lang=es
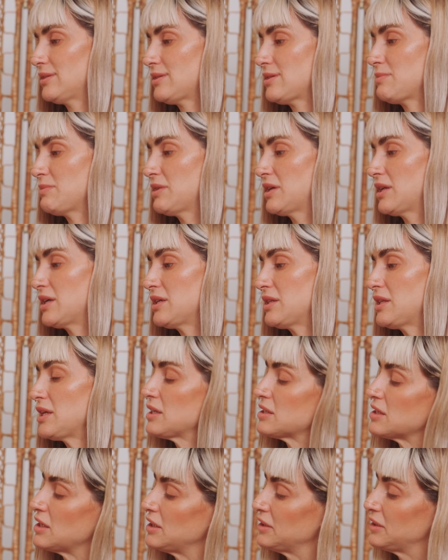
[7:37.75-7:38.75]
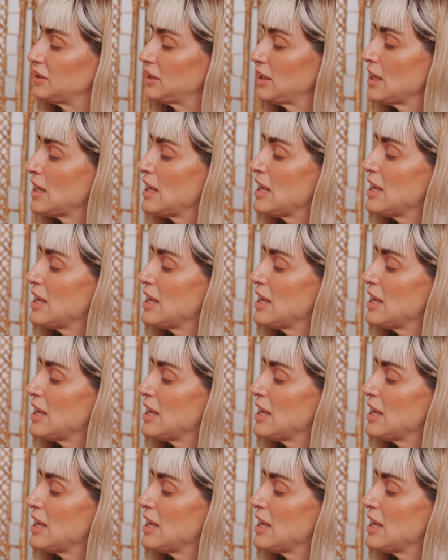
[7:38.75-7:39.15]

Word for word: Ah, mira qué interesante.